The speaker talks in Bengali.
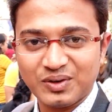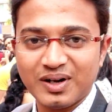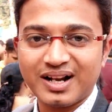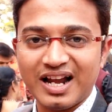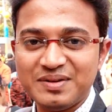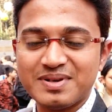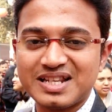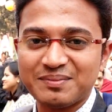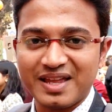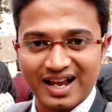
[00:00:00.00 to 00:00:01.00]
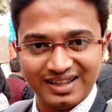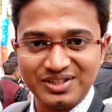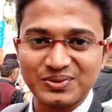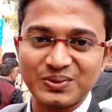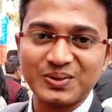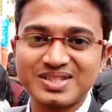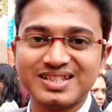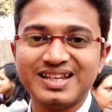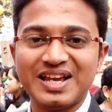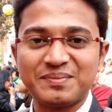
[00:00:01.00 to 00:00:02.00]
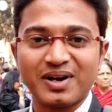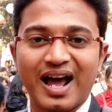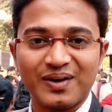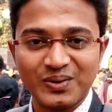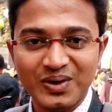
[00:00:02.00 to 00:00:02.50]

দোকান খালি পেয়েছিলাম তো এখান দিয়ে শুরু করছি এরপরে আরও